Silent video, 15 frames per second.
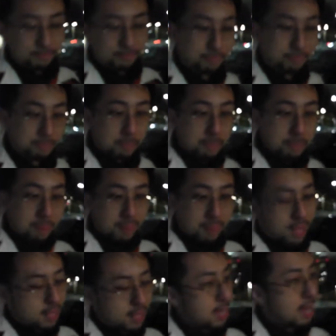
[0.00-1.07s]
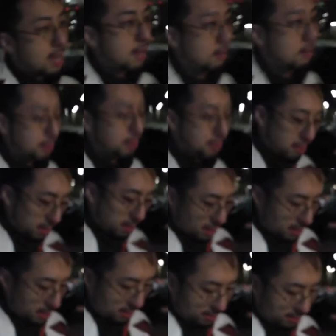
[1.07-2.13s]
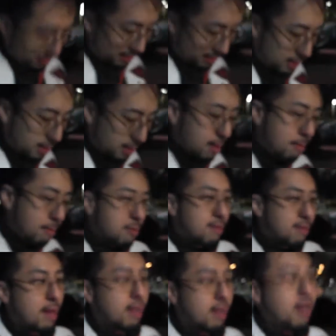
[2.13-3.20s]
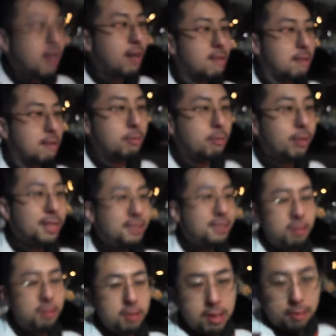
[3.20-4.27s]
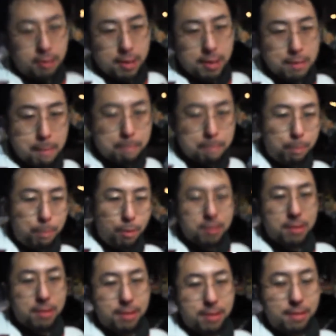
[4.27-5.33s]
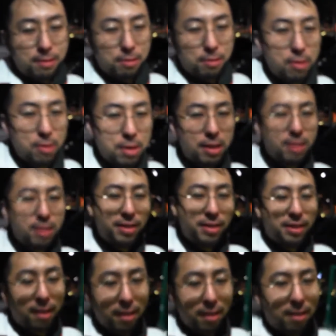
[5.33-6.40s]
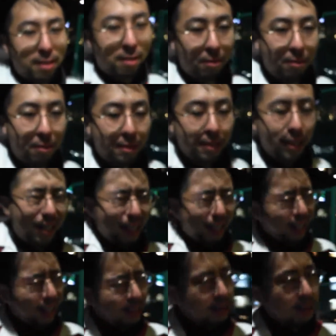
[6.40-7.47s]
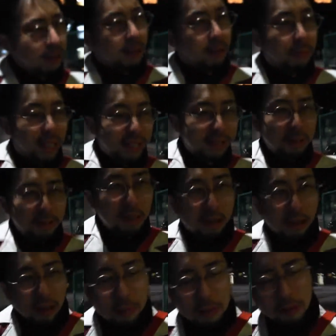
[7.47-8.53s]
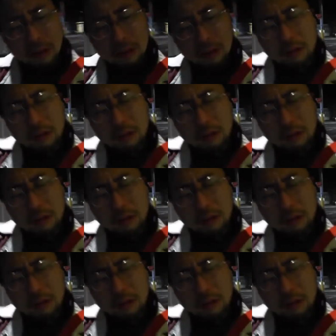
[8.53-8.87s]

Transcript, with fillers: いやー面白いねでもさ、なんかさ、昔のニコ生っぽいノリじゃないけど、なんて言うんだろう、昔のニコ生のノリとは違うけど、な